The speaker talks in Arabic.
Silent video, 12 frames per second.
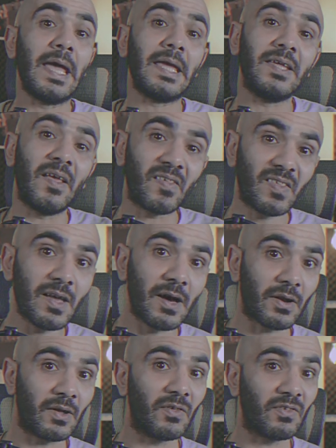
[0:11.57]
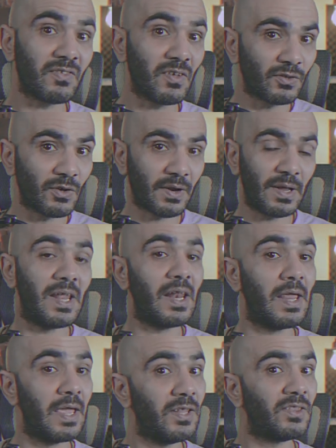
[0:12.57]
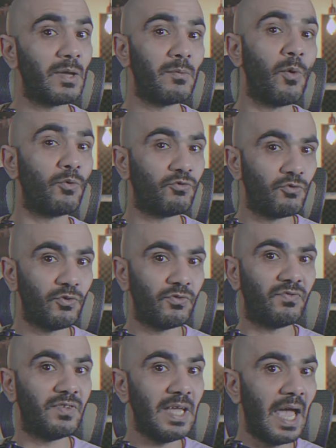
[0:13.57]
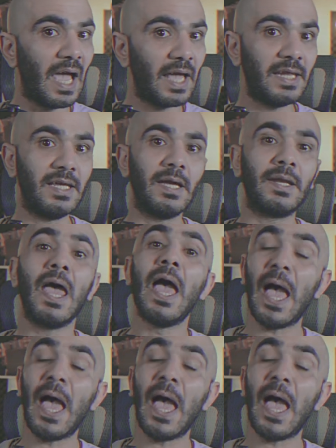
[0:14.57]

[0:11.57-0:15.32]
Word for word: يسار السطر اللي أنت موجود فيه حاليا